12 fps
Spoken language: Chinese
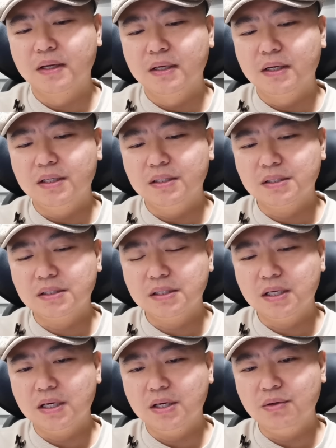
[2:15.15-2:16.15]
零四
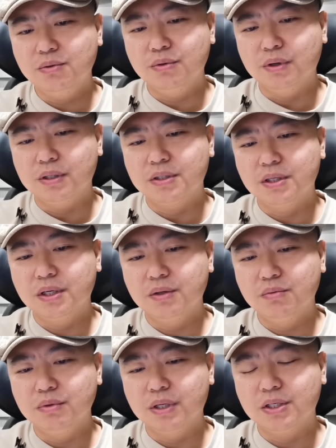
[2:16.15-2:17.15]
年六月至零
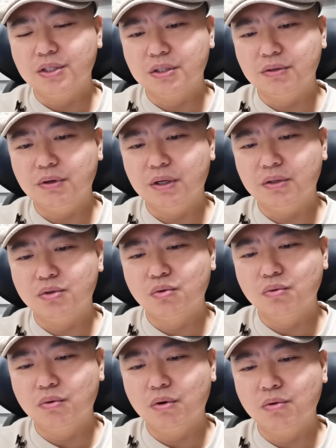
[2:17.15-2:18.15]
五年十月，
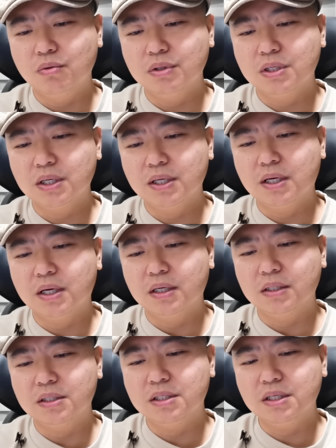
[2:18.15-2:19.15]
中国工商银
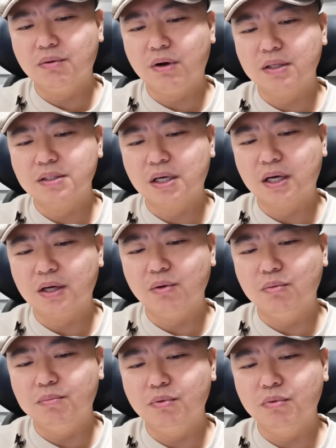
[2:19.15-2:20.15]
行计划财
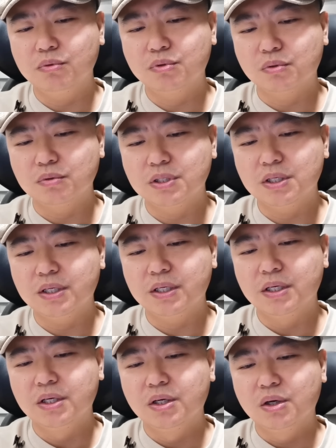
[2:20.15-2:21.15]
务部总经理、
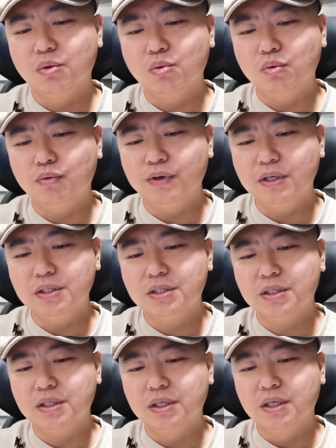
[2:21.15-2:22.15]
股份
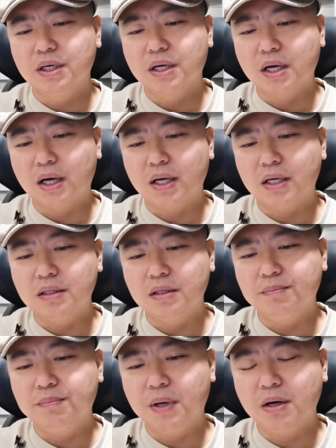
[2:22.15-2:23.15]
制改革
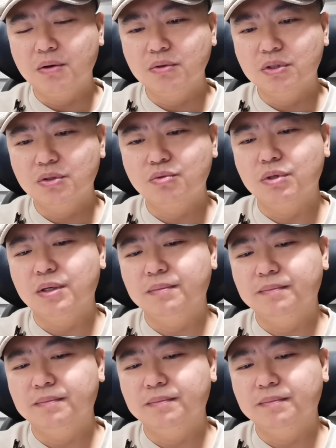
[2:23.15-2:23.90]
办公室主任。